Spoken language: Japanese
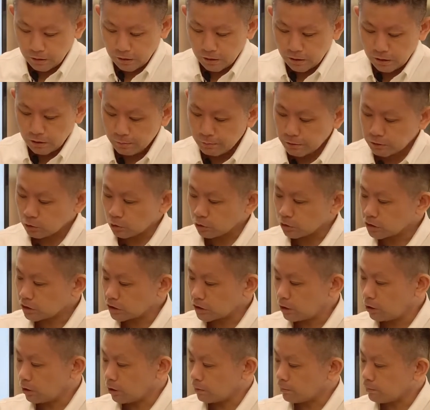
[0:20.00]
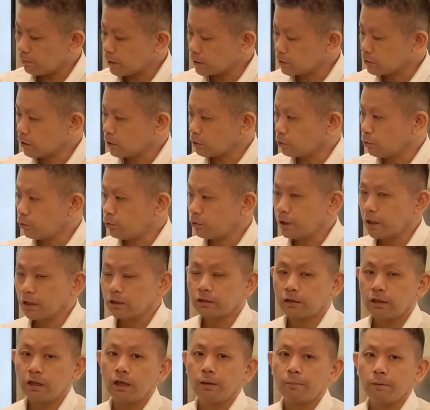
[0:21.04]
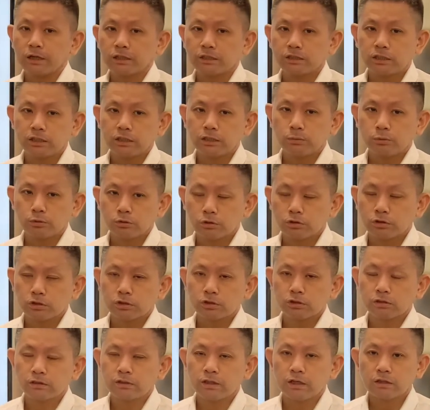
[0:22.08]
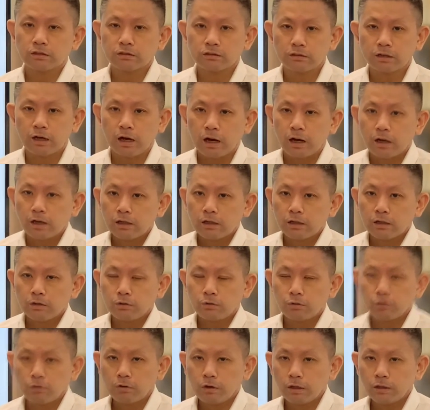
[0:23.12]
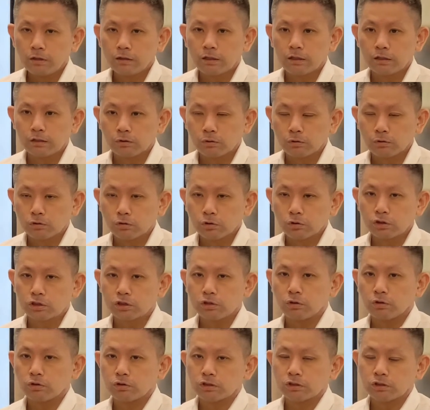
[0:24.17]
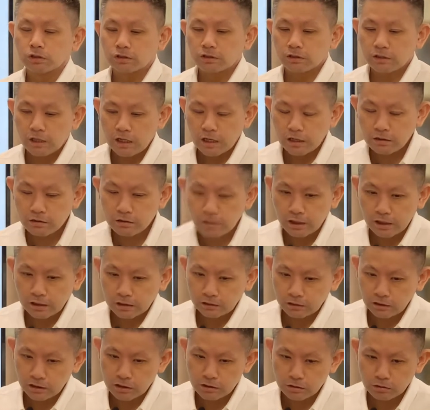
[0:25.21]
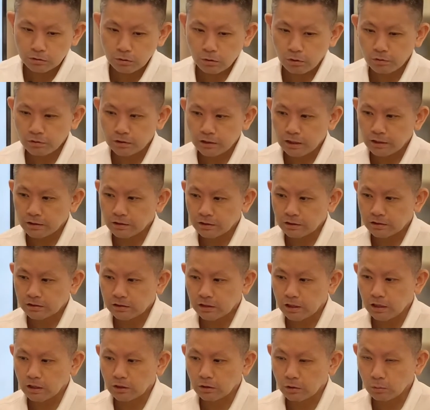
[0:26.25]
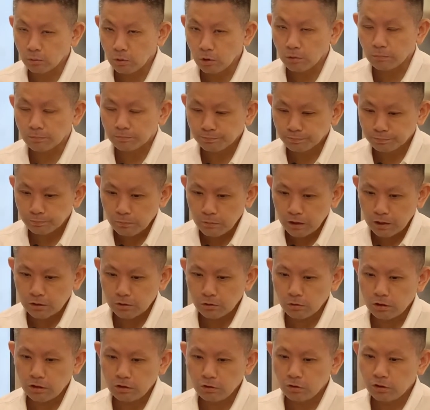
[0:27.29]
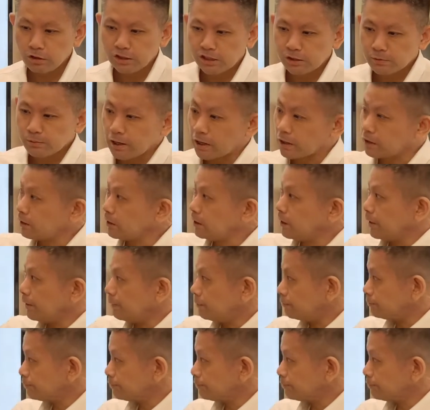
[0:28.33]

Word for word: まあ組織論、まあね、どうやってまあチームを作っていくか、どうやってその組織を作っていくかっていう本なんですけれども、でそのいの一番に